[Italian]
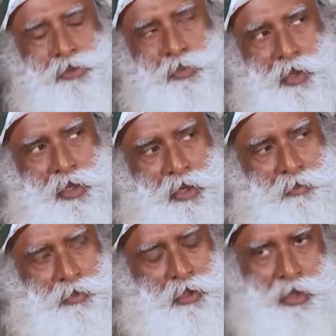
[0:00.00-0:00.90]
Domani
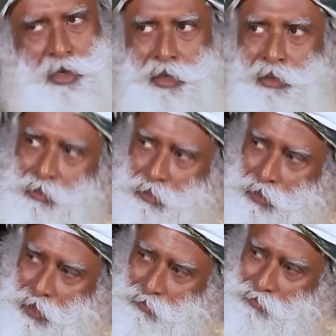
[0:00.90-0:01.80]
mattina
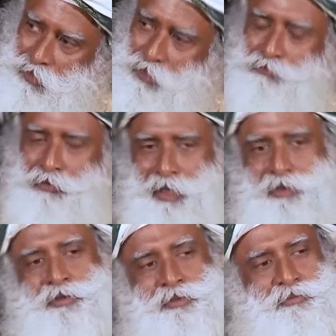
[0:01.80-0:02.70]
svegliati e guarda
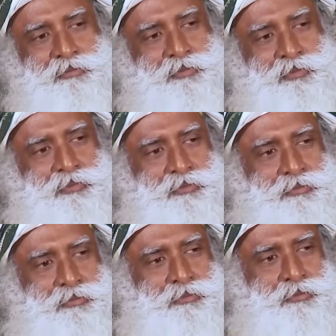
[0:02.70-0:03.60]
tutto con occhi
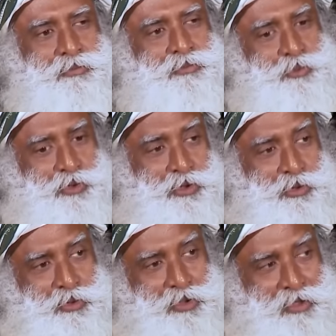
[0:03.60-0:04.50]
nuovi.
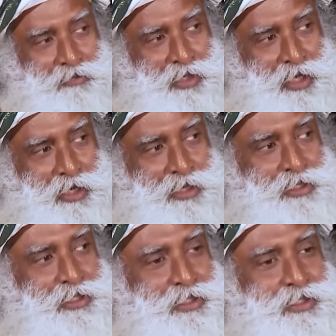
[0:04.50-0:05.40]
Fallo semplicemente
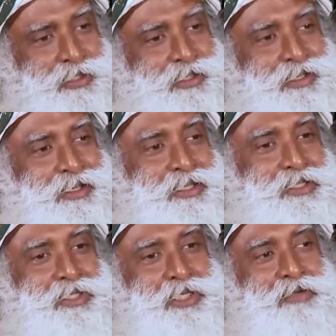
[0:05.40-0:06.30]
ogni giorno, guarda
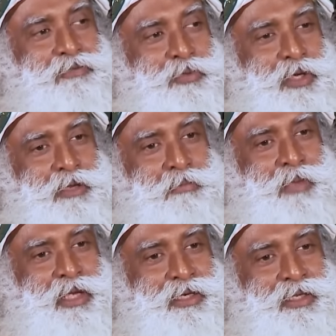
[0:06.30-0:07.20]
almeno se riesci a
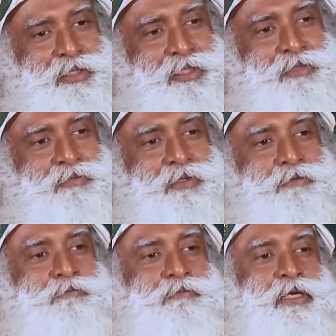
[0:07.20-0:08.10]
mantenerlo per la
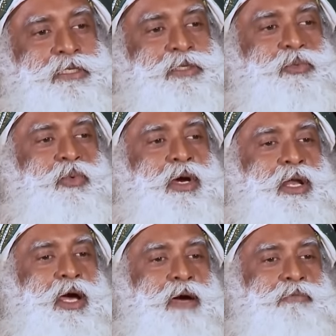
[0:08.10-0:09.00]
prima ora in cui
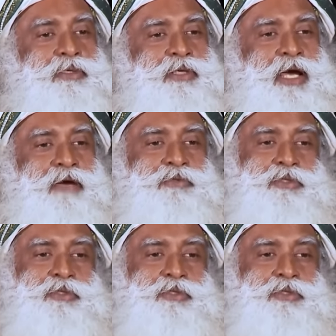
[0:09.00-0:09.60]
sei sveglio.